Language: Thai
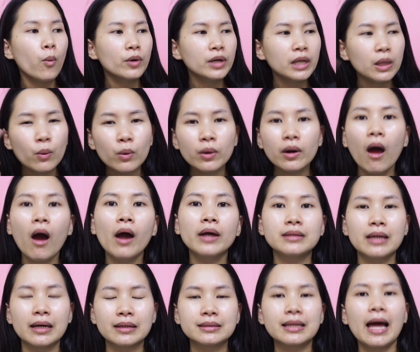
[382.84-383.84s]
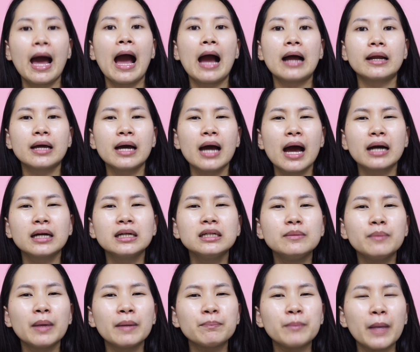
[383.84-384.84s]
ริ้วรอยต่างๆนะคะ คือ
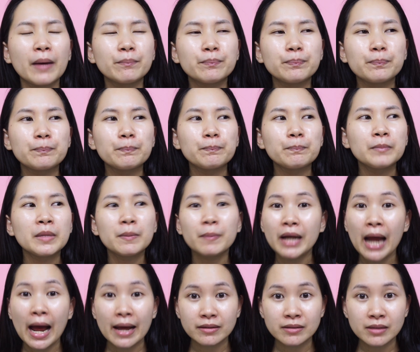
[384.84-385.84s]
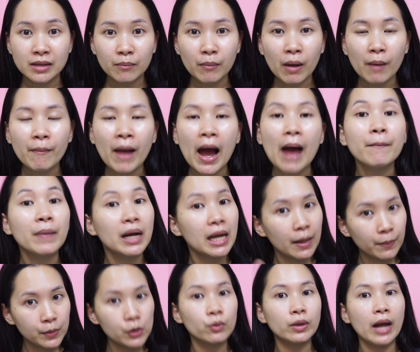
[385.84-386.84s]
มันแบบมีปัญหาเยอะมากๆมะเร็
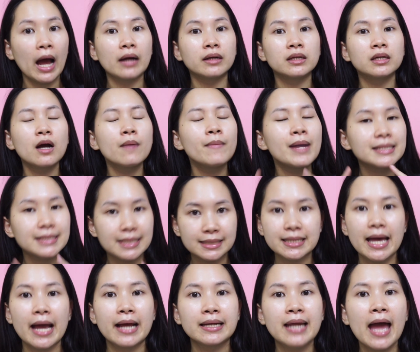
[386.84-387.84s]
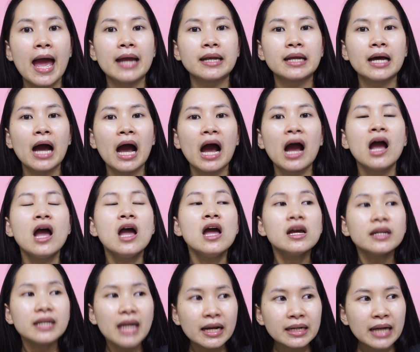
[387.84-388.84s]
งผิวหนังนี้ก็มาจากแสงแดดนะคะ
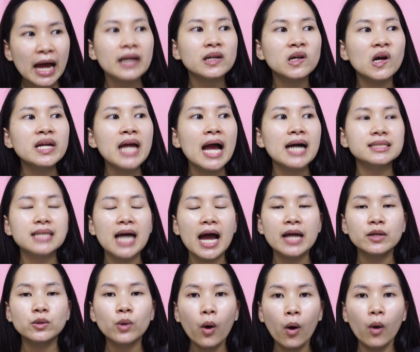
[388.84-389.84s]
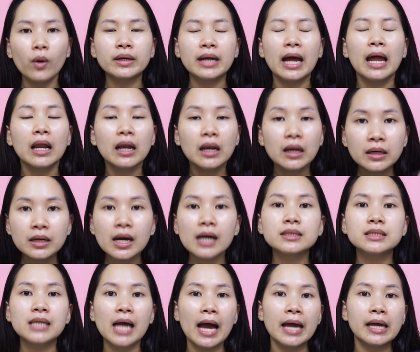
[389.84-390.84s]
ดังนั้นก็อยากมาให้ทุกคนอะเลือก
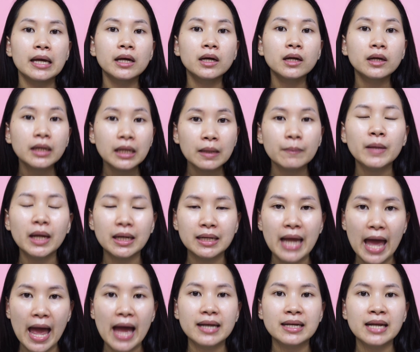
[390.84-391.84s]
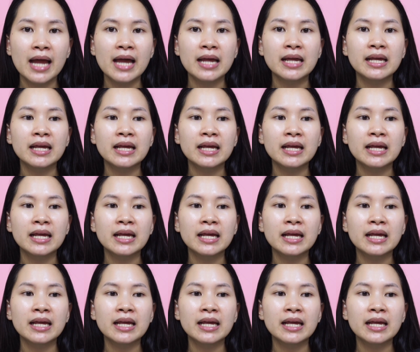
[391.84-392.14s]
ใช้ครีมกันแดดใน